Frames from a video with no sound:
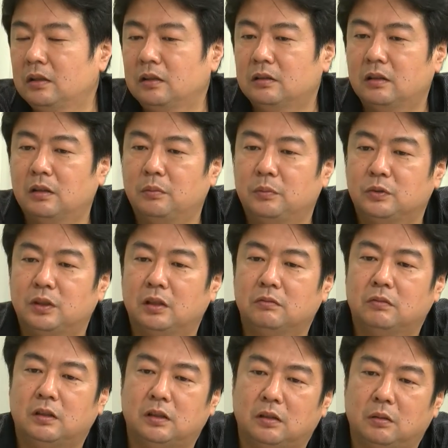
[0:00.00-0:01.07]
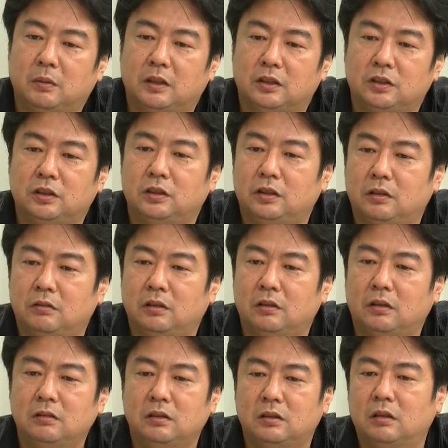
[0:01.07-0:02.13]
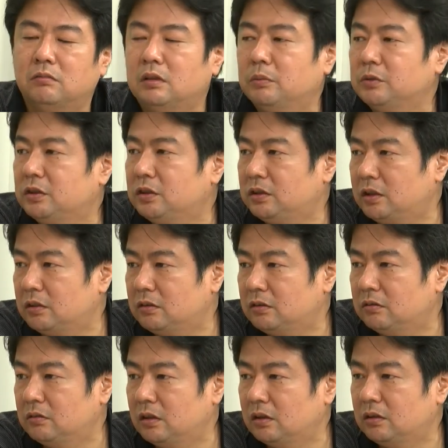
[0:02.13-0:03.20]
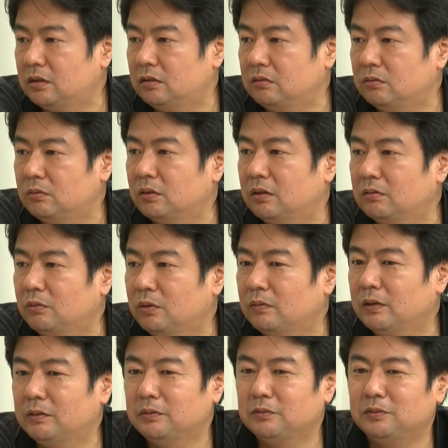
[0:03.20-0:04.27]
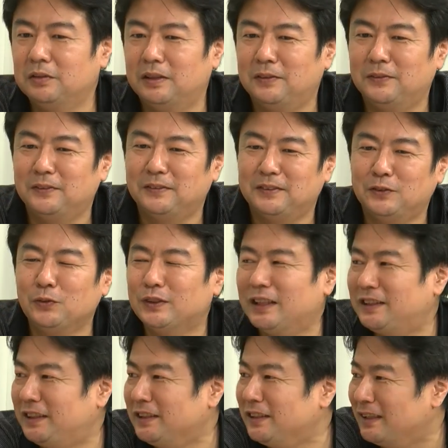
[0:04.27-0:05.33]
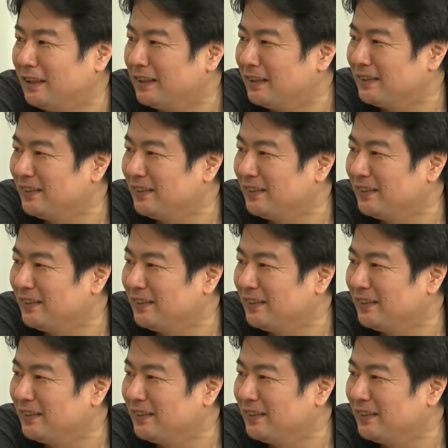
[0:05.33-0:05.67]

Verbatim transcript: だからもう3割がまだ支持してるってなんで3割も支持してるんだっていうか、これはあの操作してんじゃないかっ